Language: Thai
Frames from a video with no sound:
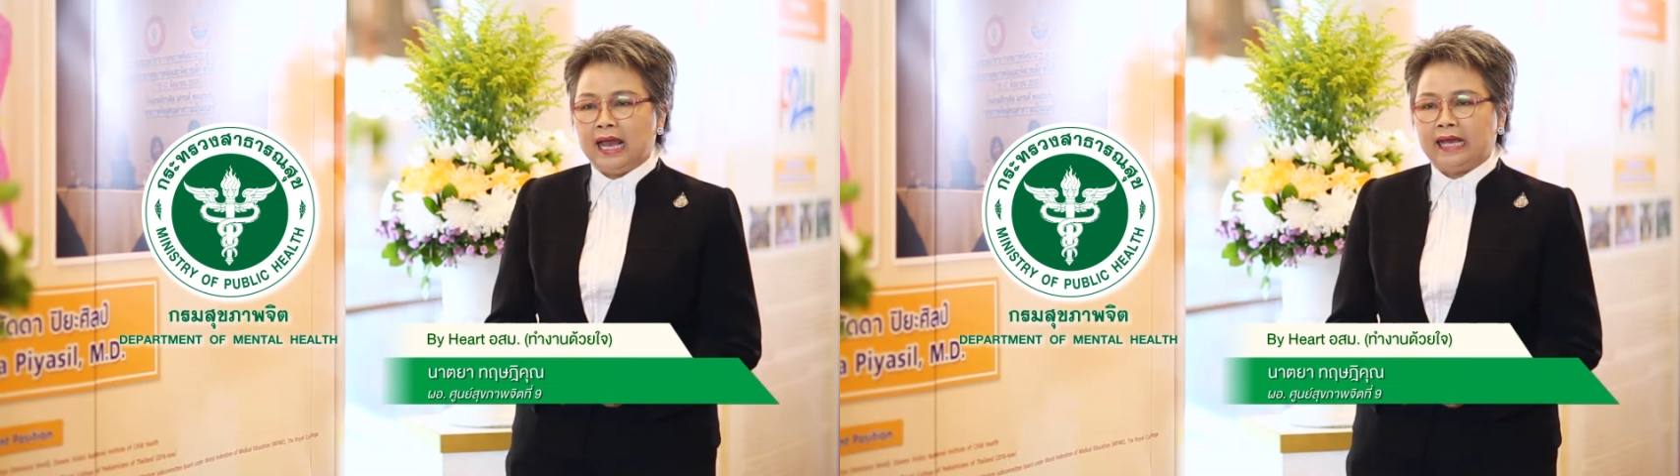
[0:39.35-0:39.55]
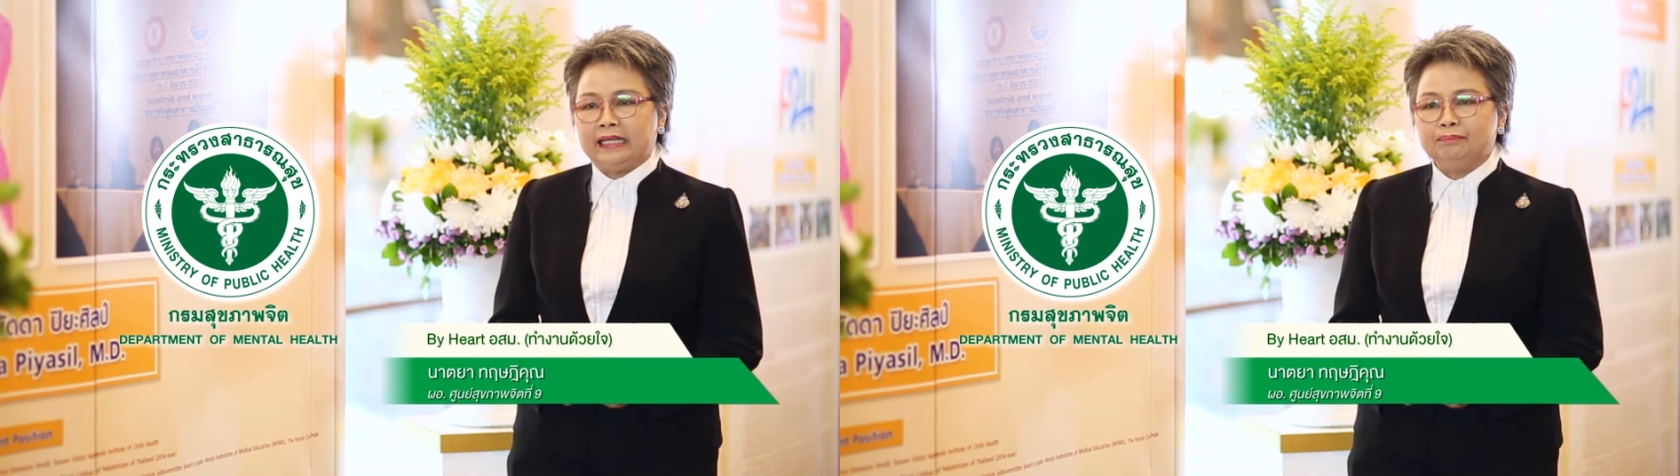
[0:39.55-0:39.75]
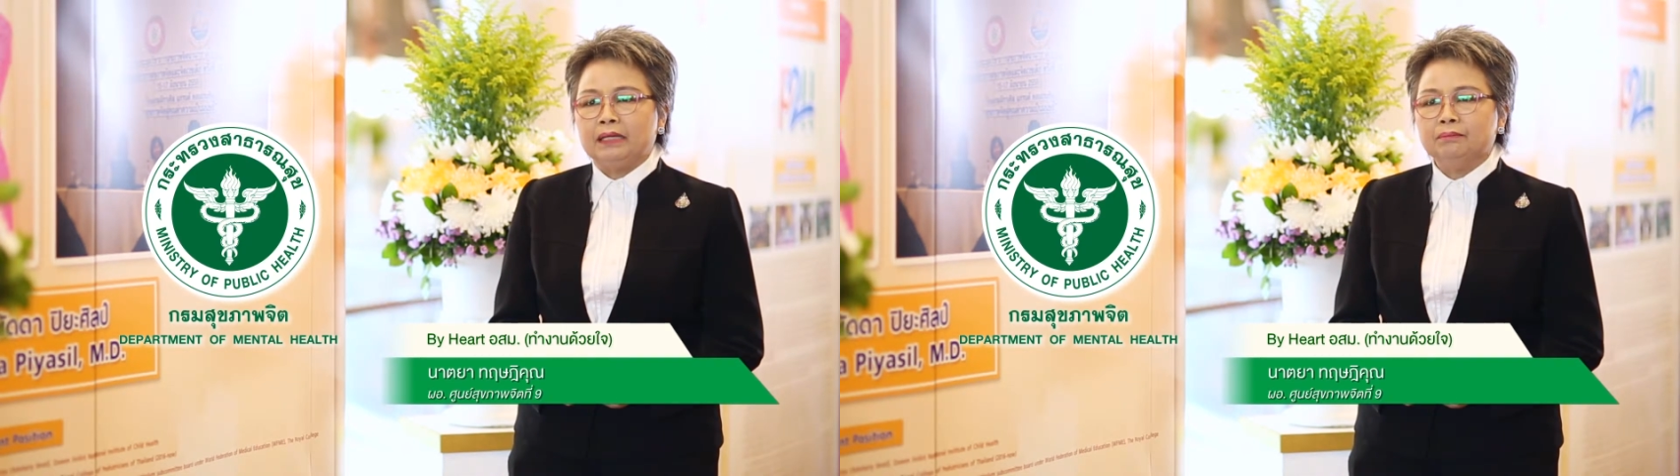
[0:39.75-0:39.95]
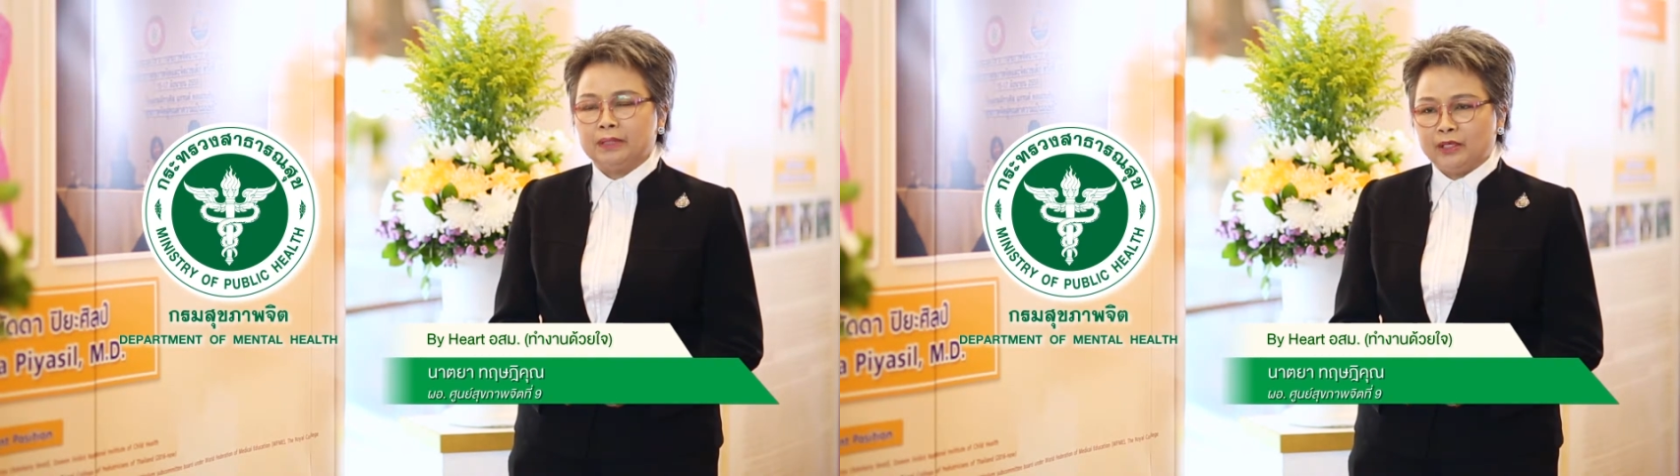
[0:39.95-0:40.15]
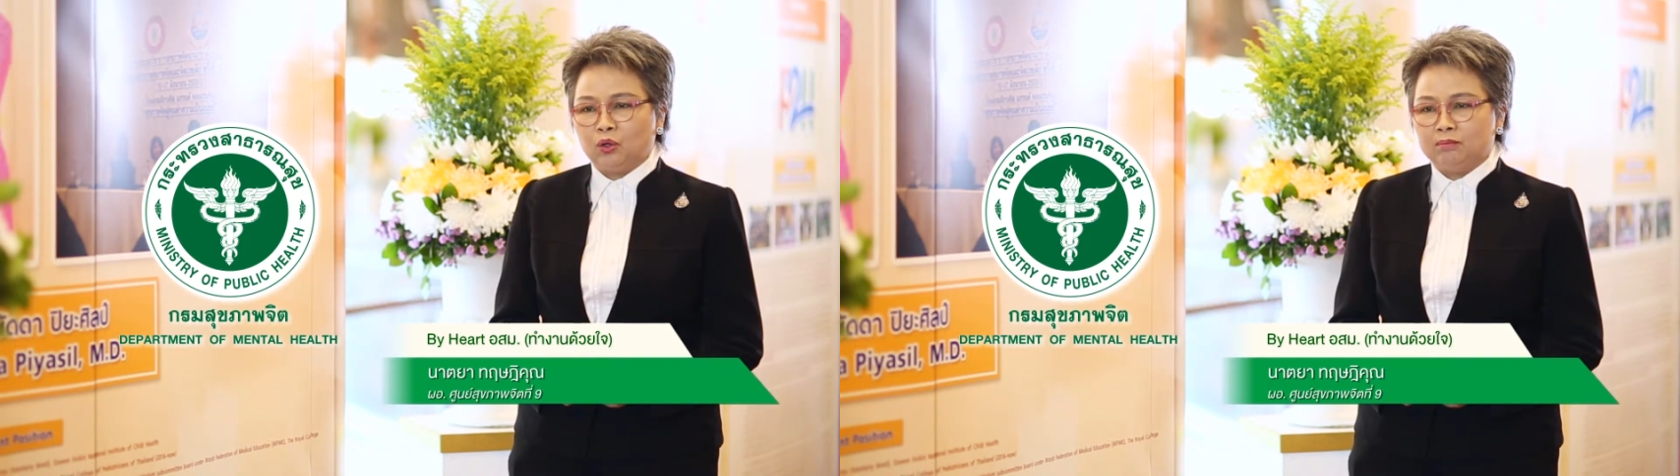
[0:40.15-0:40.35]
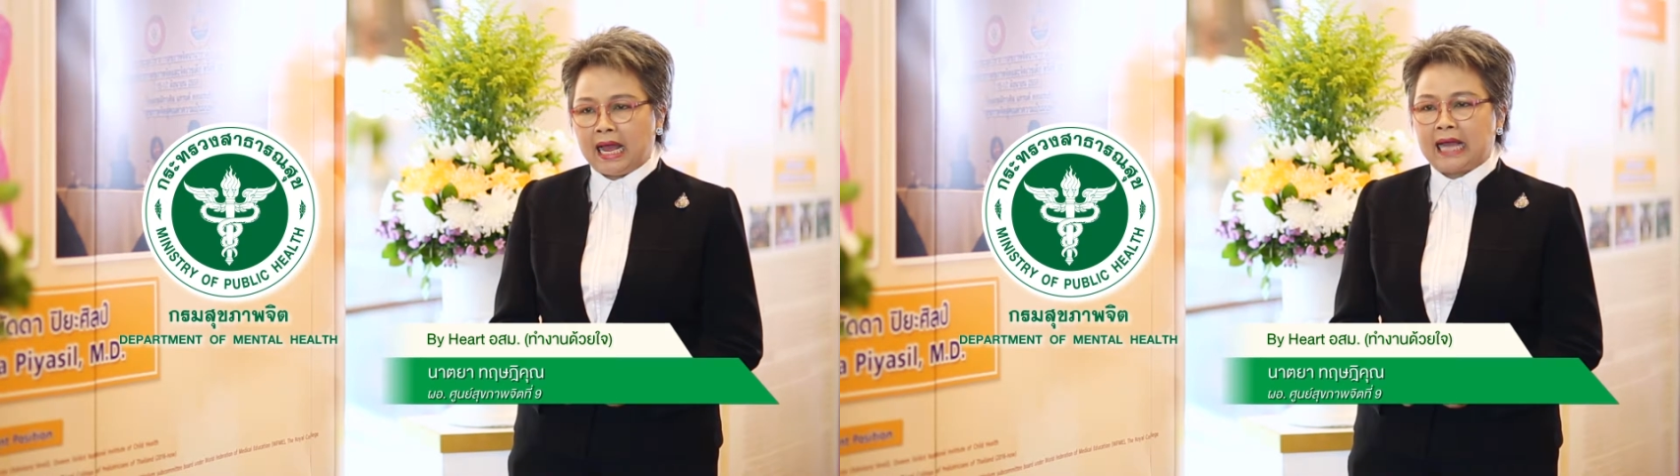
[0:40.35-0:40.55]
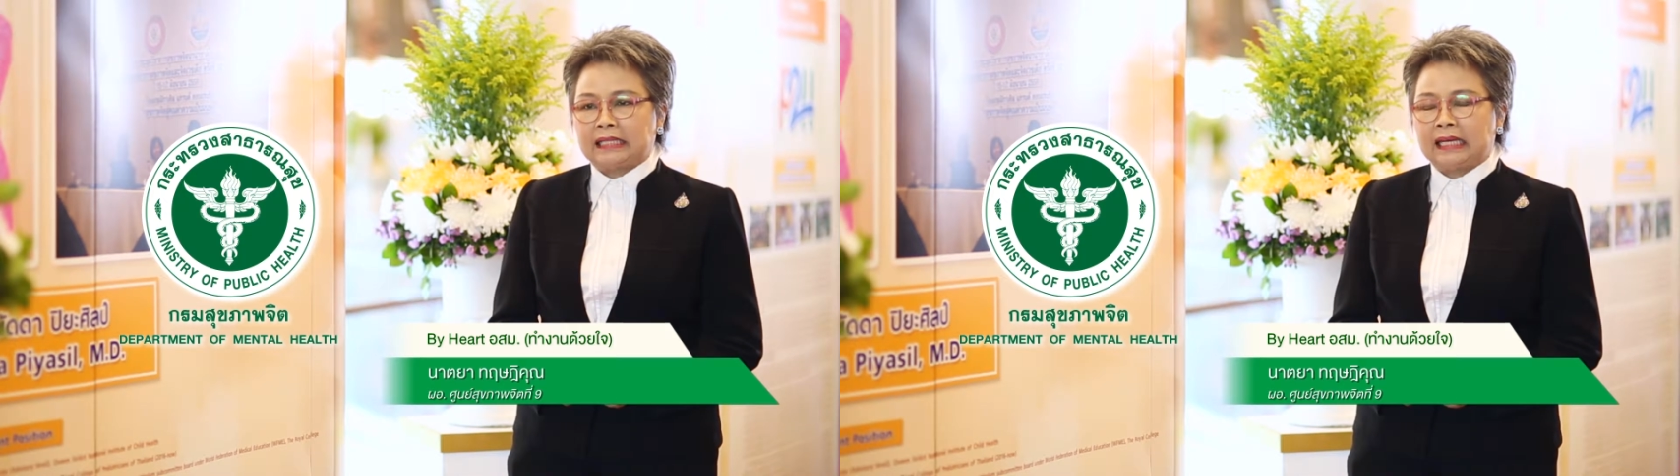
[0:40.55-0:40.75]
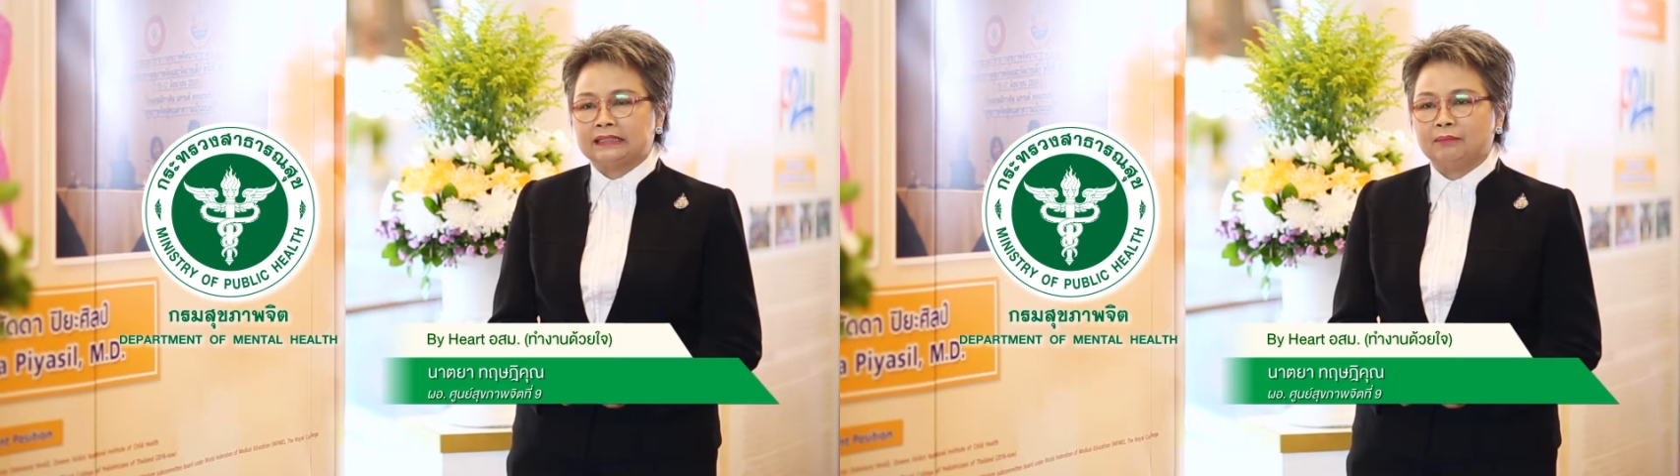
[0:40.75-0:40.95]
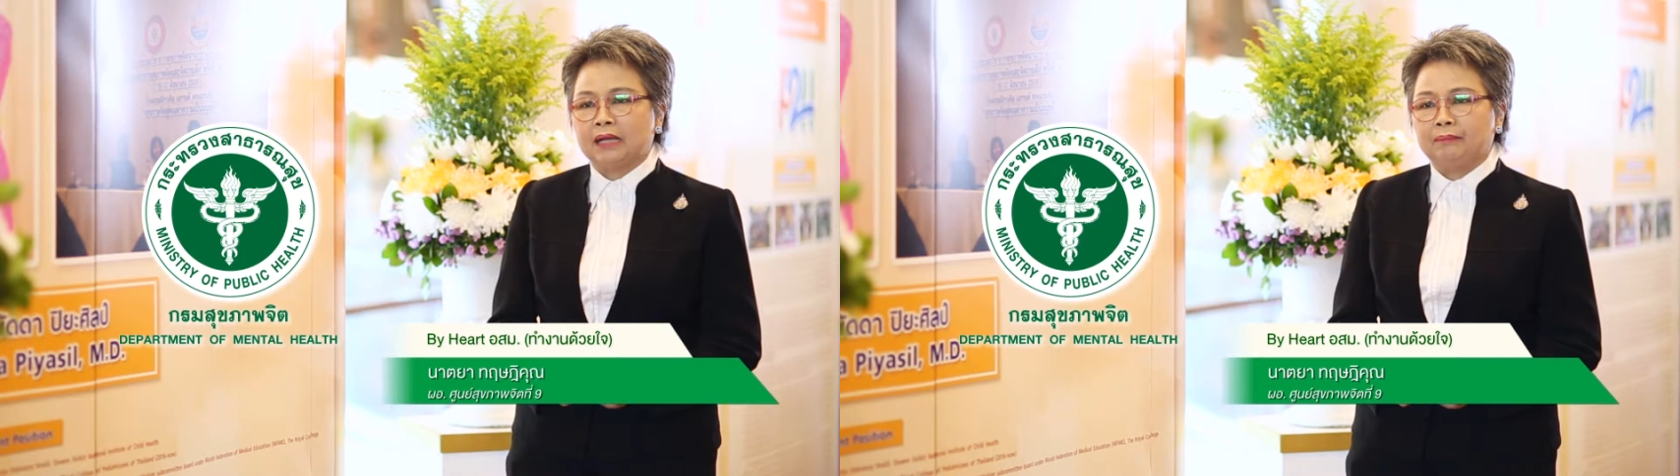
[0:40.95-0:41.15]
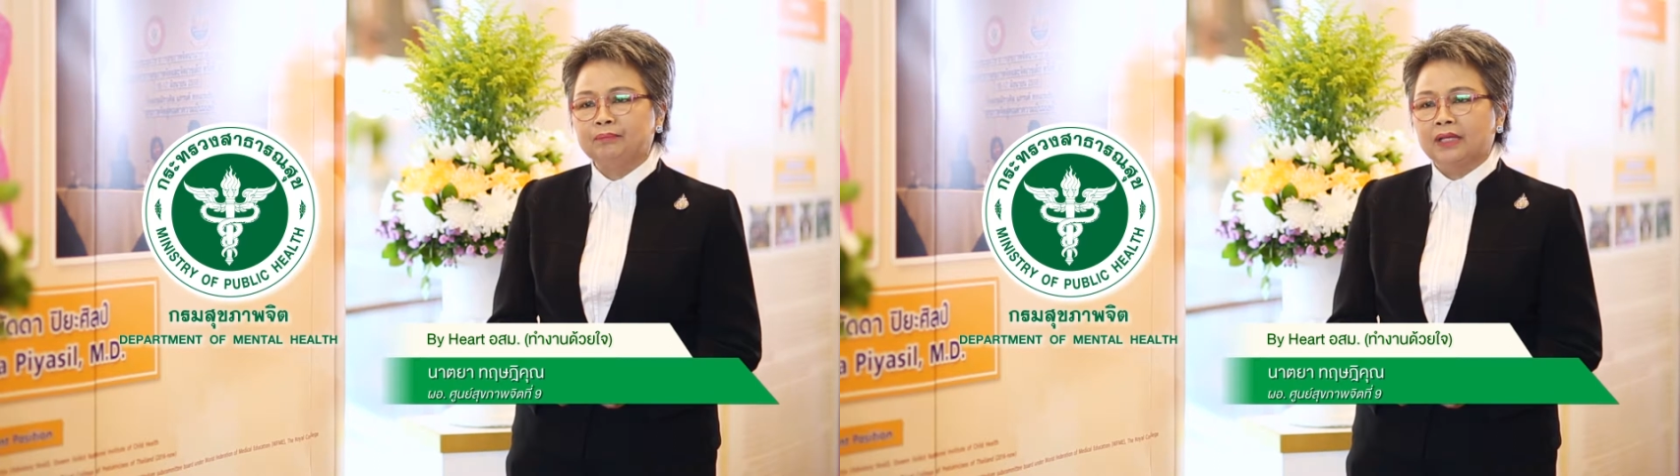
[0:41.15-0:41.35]
อันนี้เป็นประโยชน์มากนะคะสำ
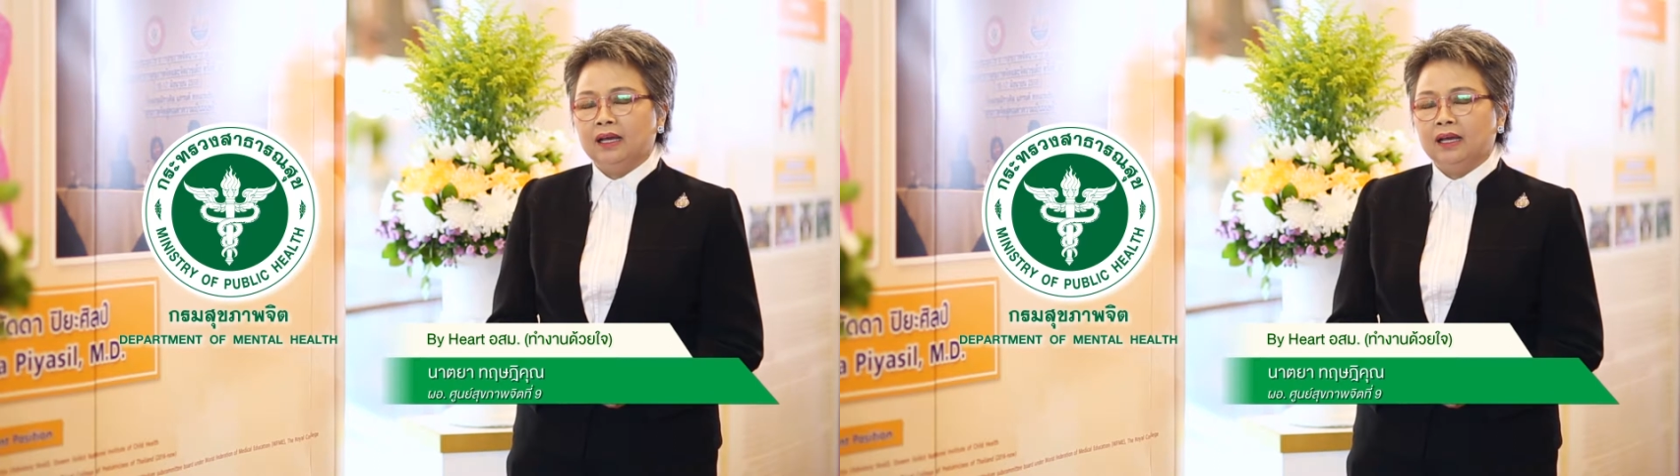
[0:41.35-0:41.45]
หรับ